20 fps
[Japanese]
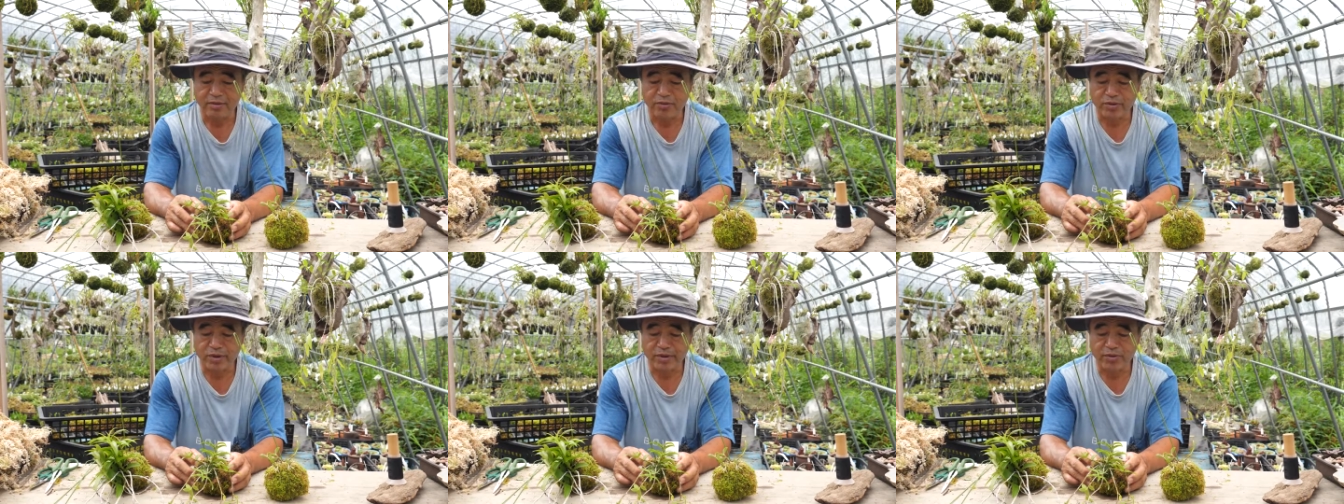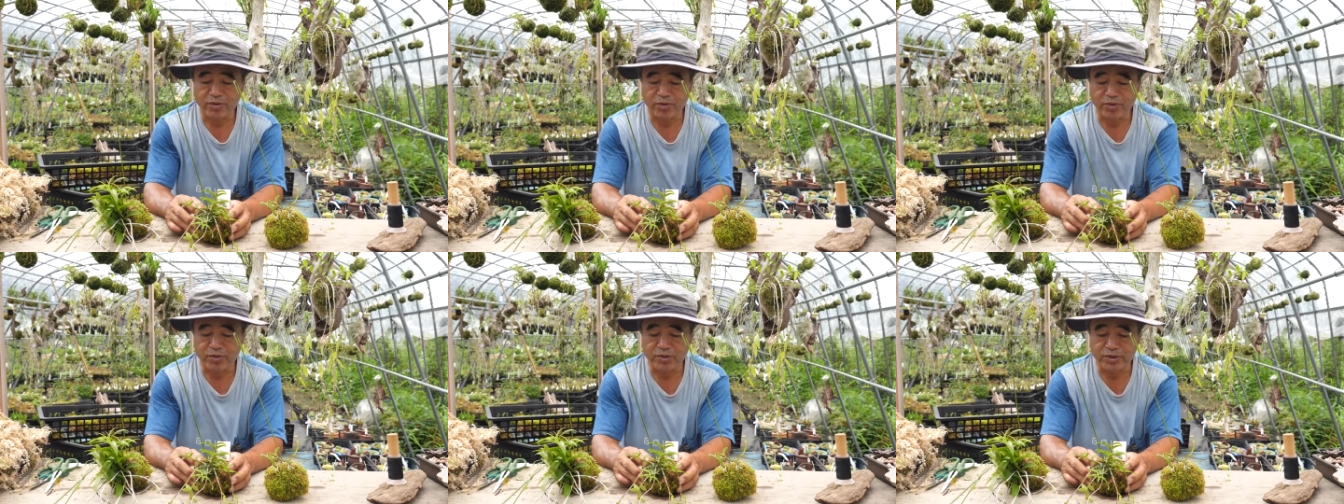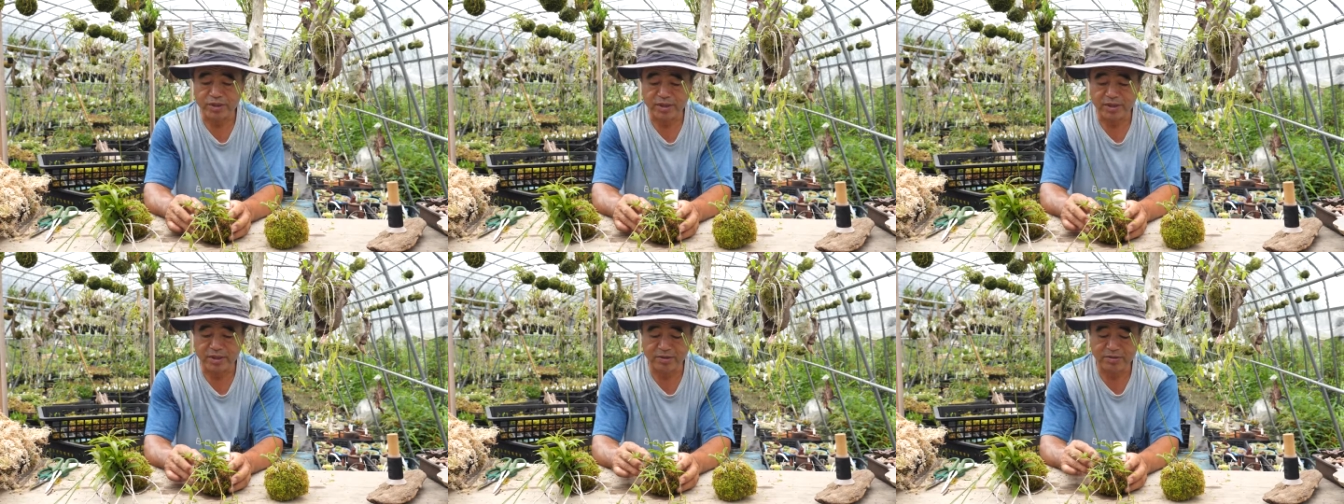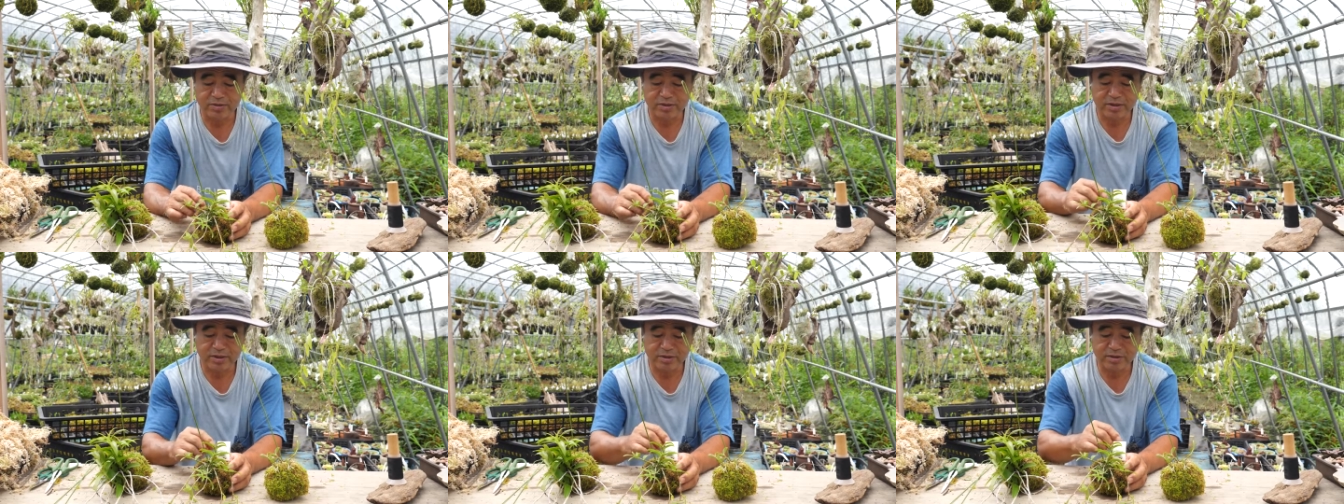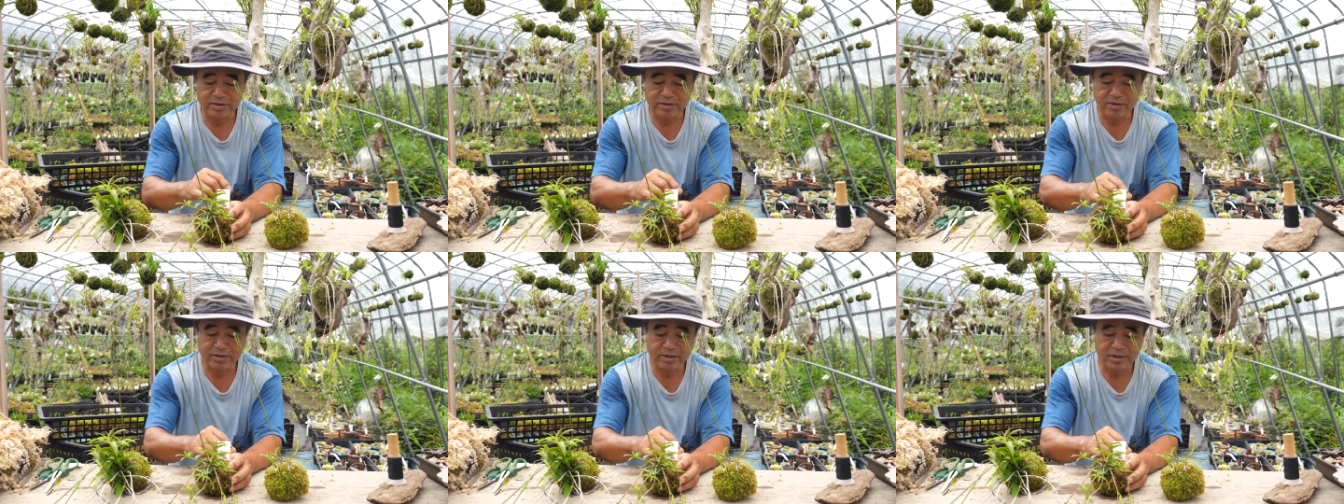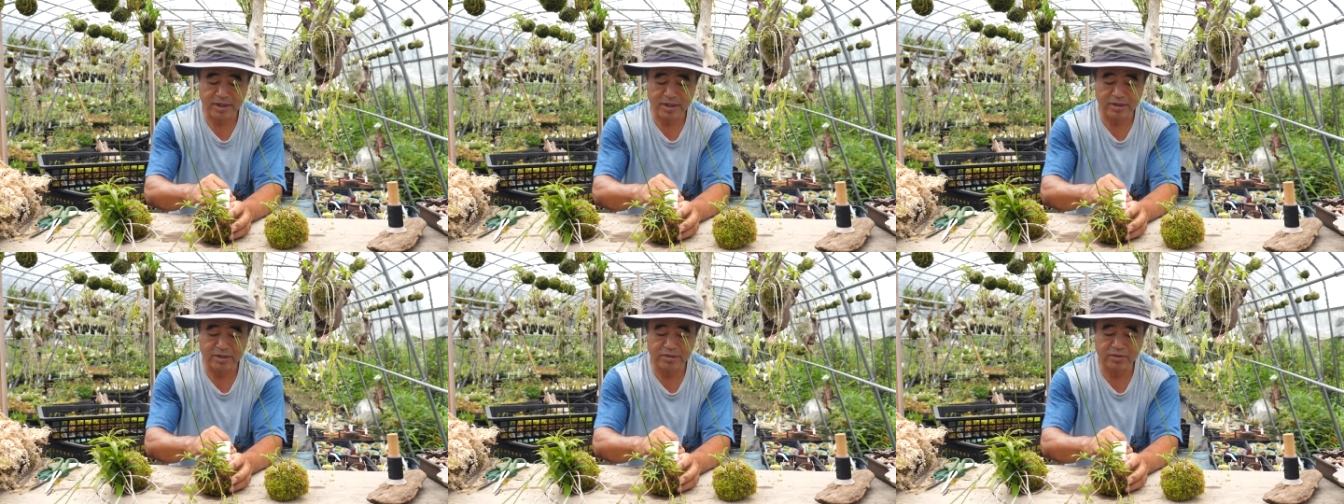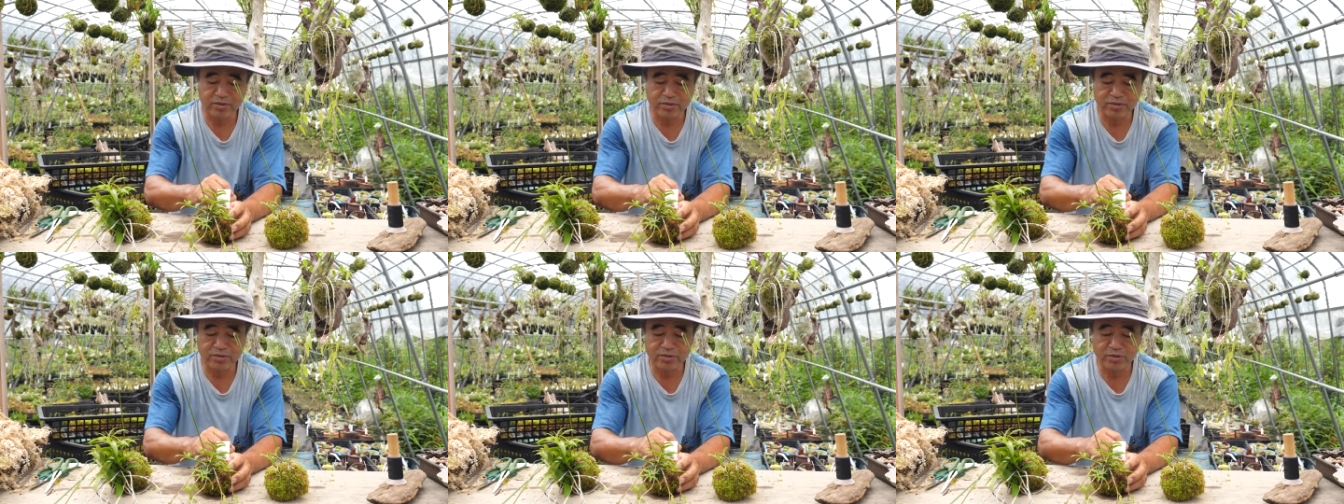あこれは農協さんで売ってる柿
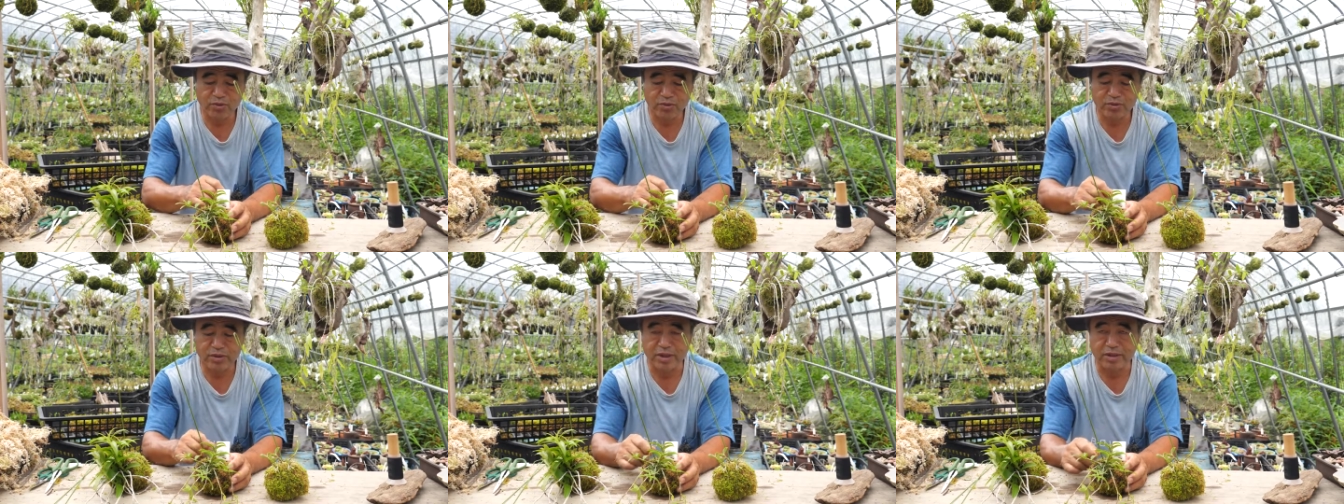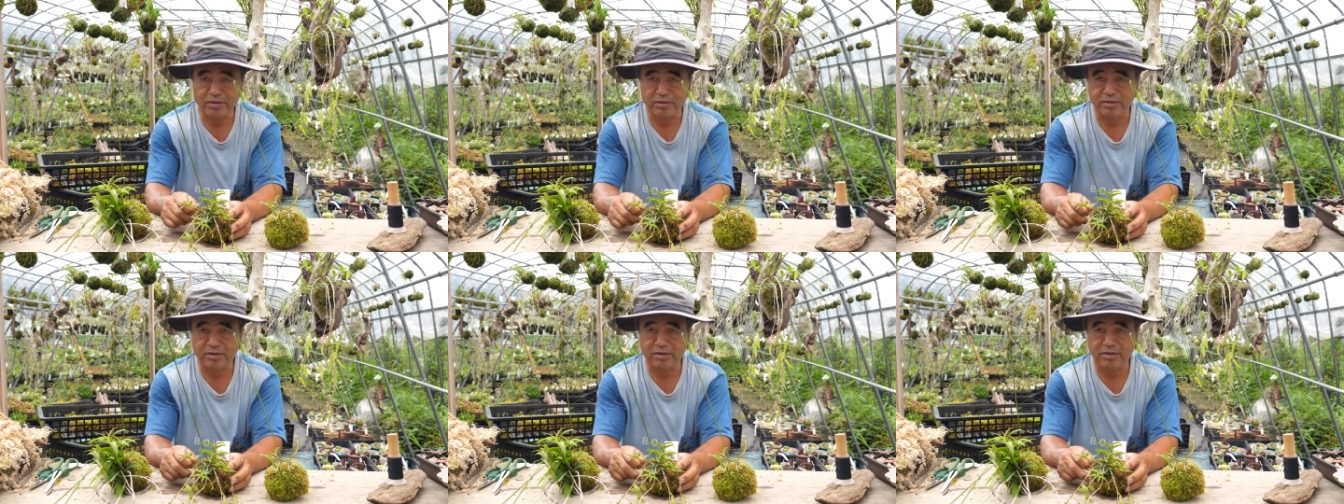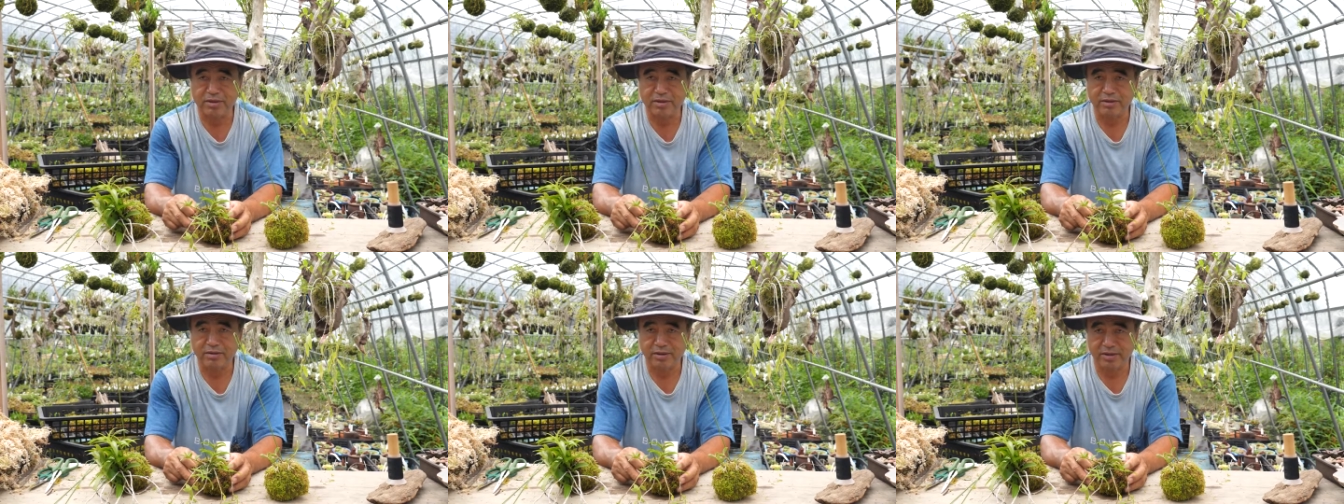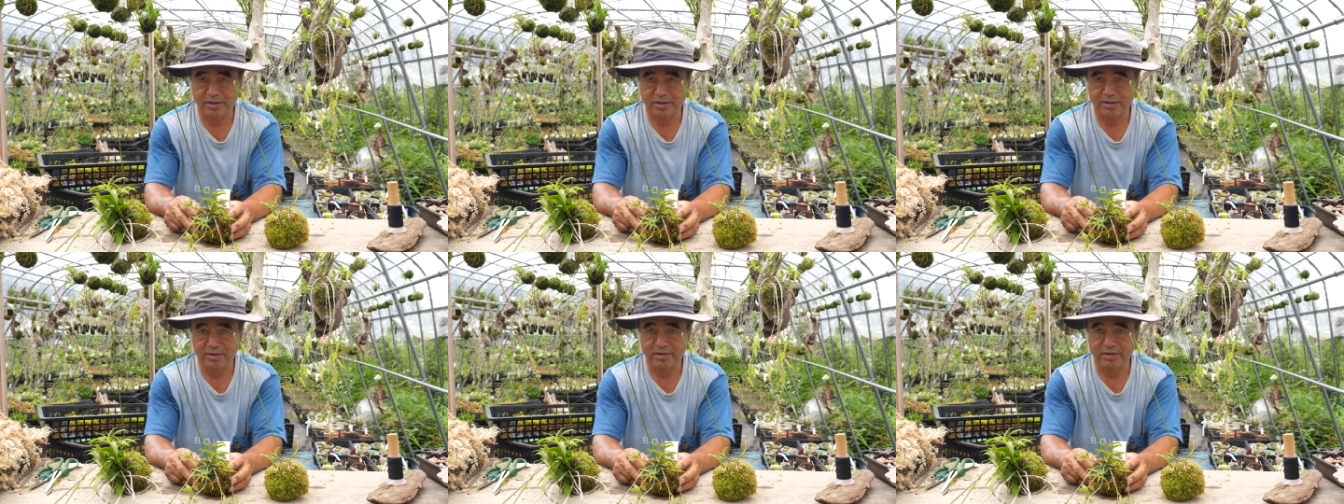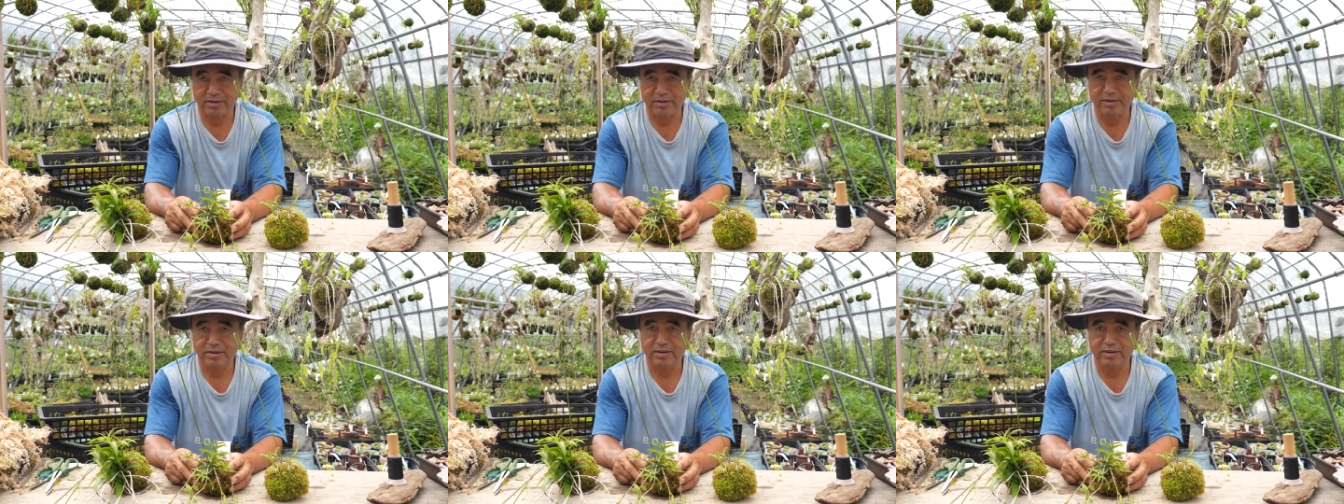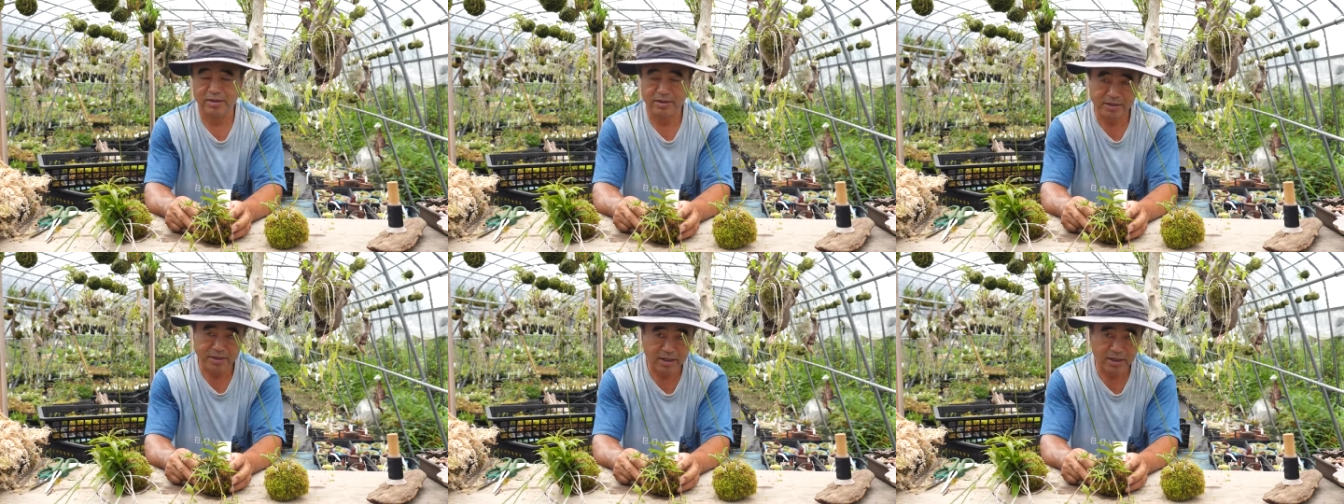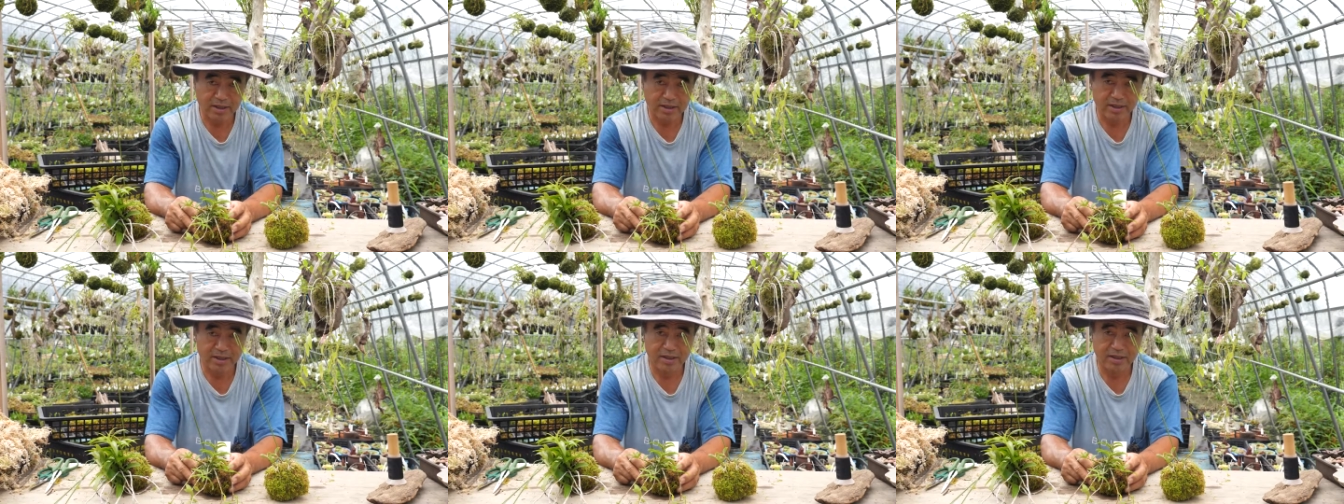ロングトータルっていうやつですね、